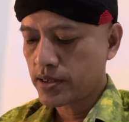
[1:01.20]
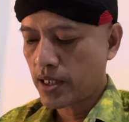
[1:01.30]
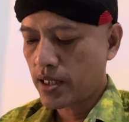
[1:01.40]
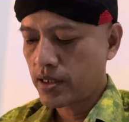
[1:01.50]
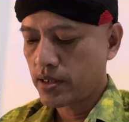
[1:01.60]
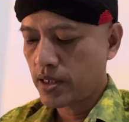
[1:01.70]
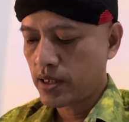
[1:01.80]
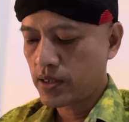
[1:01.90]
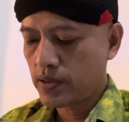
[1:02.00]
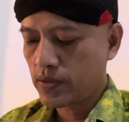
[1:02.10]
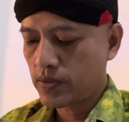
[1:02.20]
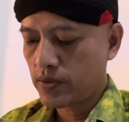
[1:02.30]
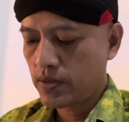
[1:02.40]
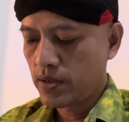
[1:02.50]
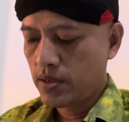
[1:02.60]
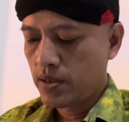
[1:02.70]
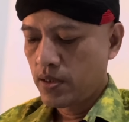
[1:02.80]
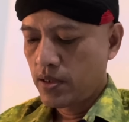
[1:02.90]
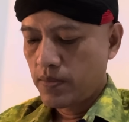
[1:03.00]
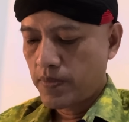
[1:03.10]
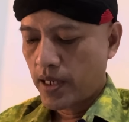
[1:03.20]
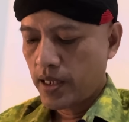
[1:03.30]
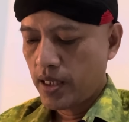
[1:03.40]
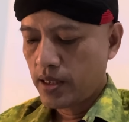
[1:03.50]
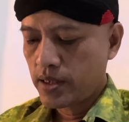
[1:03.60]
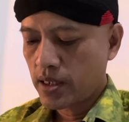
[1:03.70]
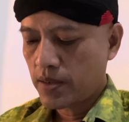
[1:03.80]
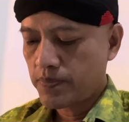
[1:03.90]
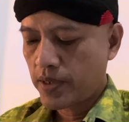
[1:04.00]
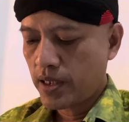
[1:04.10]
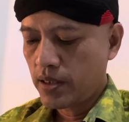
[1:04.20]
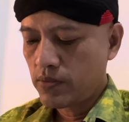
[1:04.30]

seandainya itu baik, dianggap baik,